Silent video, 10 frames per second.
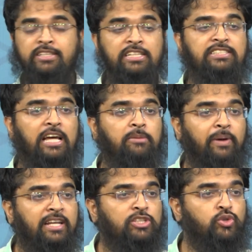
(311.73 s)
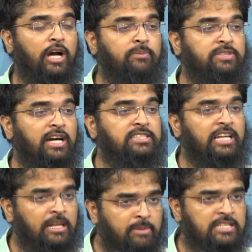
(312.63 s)
दस साल पहले जो आप जहां से
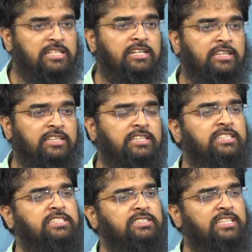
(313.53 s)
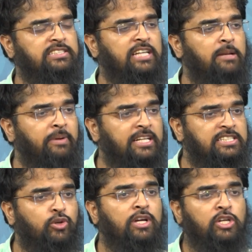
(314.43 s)
इल्म हासिल करते थे जस दस साल पहले
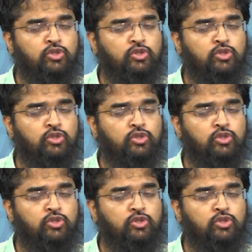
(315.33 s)
जो